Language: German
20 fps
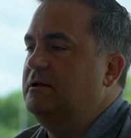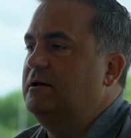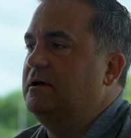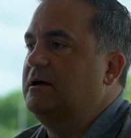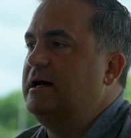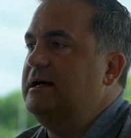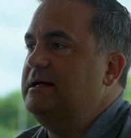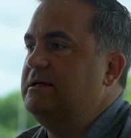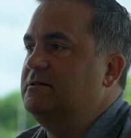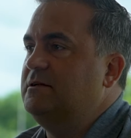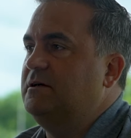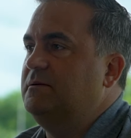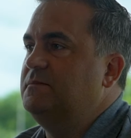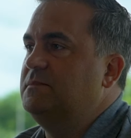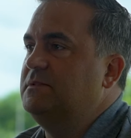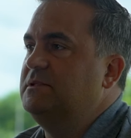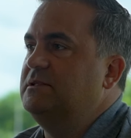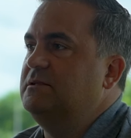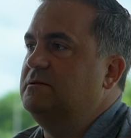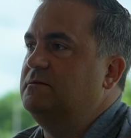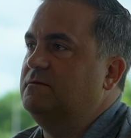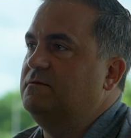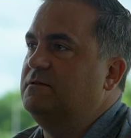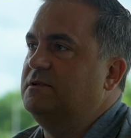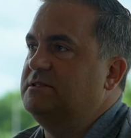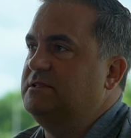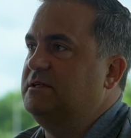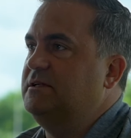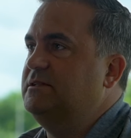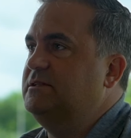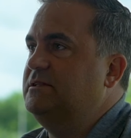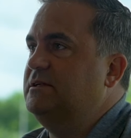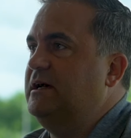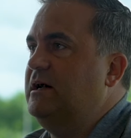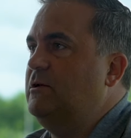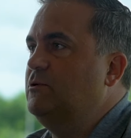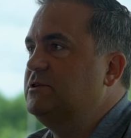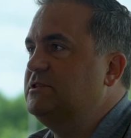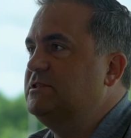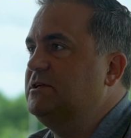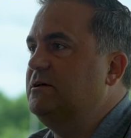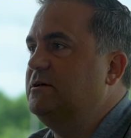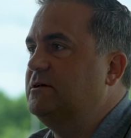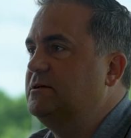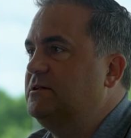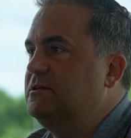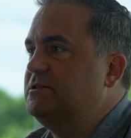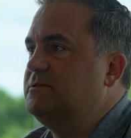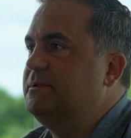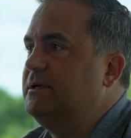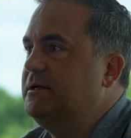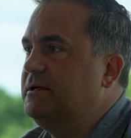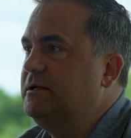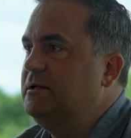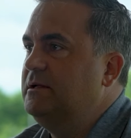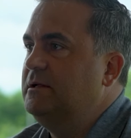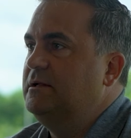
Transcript: erreicht haben, was halt aussagt, dass, man,